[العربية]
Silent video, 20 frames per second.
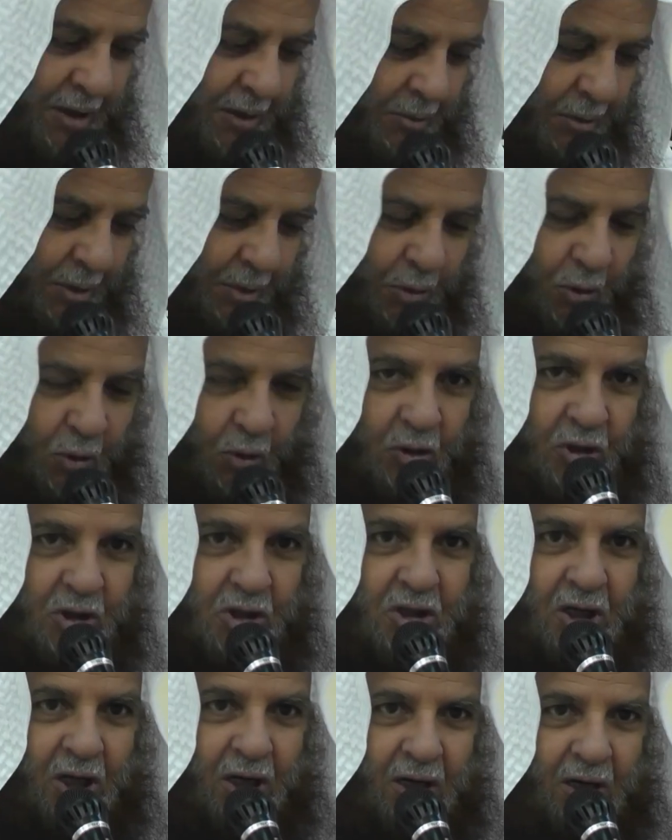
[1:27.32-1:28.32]
مبروك إن
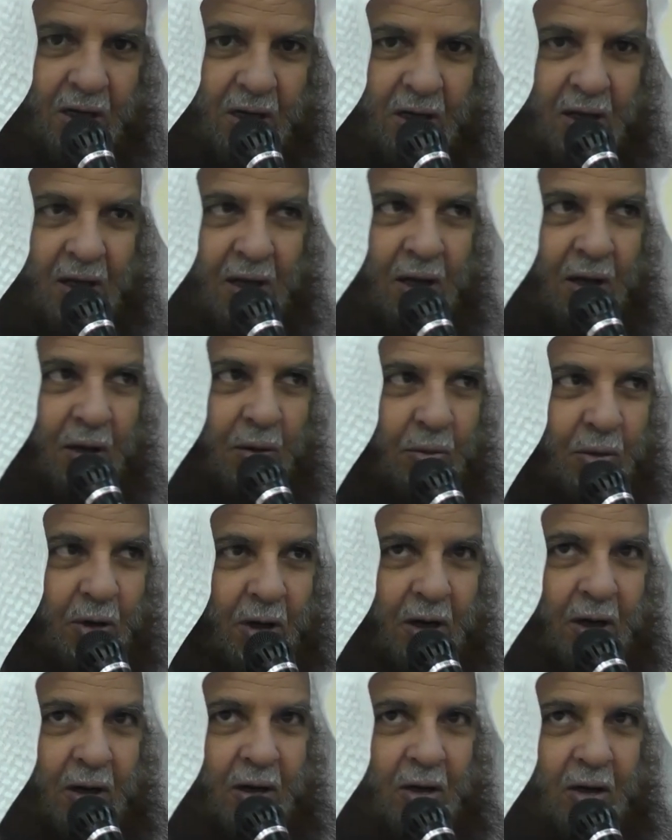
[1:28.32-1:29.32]
شاء الله
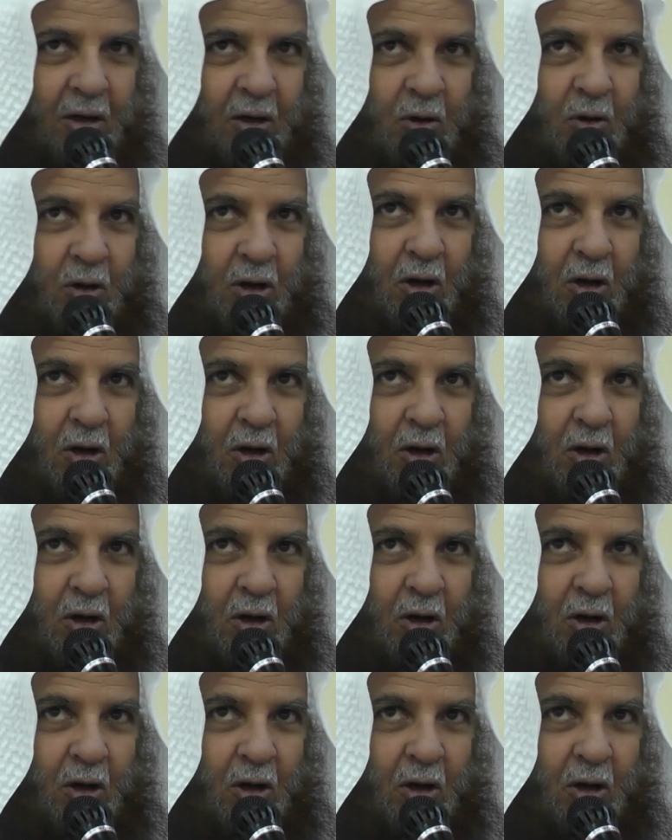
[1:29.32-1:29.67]
بارك الله